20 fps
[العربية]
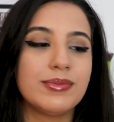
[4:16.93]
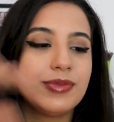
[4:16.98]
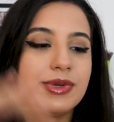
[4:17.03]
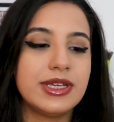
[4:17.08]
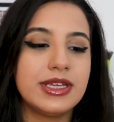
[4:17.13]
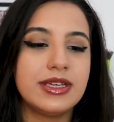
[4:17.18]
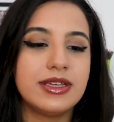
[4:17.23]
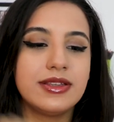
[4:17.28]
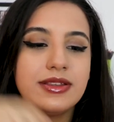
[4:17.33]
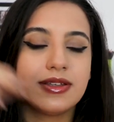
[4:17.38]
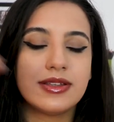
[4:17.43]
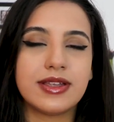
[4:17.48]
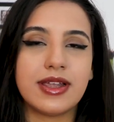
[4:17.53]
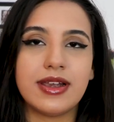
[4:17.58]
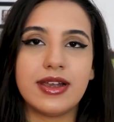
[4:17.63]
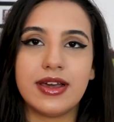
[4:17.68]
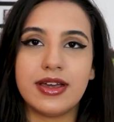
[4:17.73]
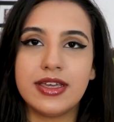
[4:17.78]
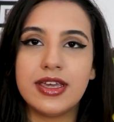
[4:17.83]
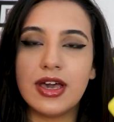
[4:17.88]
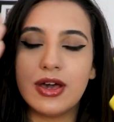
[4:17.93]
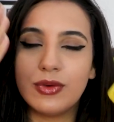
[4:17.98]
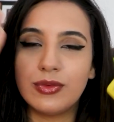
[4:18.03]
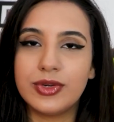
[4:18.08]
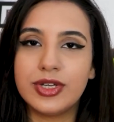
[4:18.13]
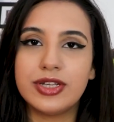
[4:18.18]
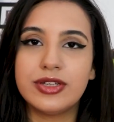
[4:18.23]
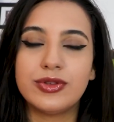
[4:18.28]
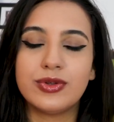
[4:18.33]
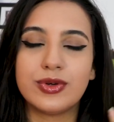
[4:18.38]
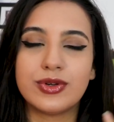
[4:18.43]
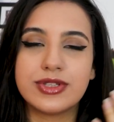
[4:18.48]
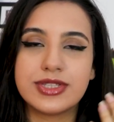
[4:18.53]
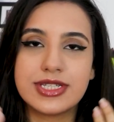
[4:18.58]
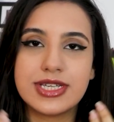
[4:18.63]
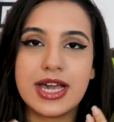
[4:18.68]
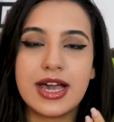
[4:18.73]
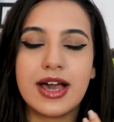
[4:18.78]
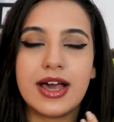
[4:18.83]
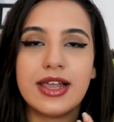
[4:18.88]
بتطلعيها
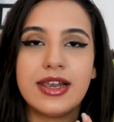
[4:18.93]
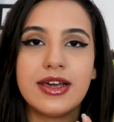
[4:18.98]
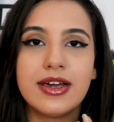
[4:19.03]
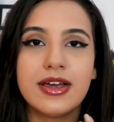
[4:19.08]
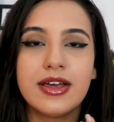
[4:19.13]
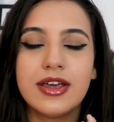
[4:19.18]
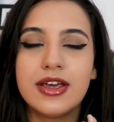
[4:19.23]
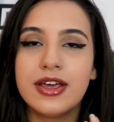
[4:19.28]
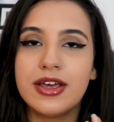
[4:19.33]
وتحطيها على